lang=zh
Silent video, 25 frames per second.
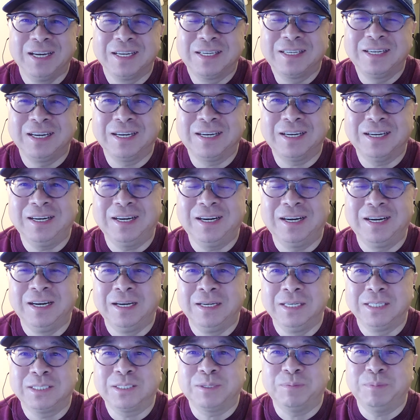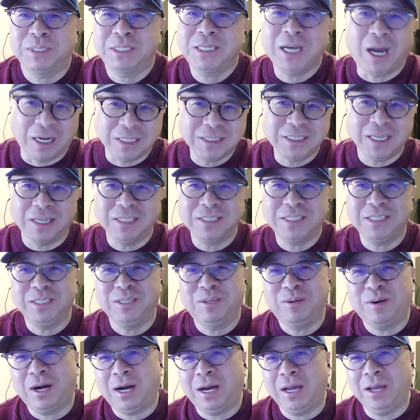各个什么长江计
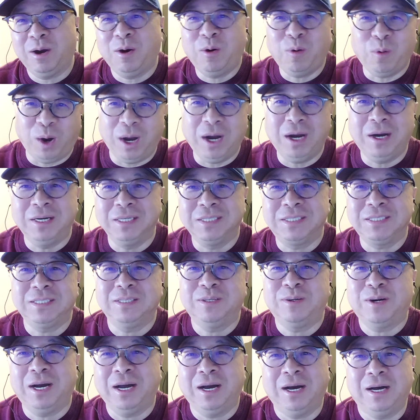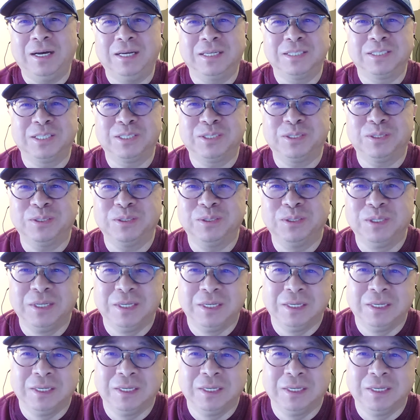划呀、黄河计划啊，这种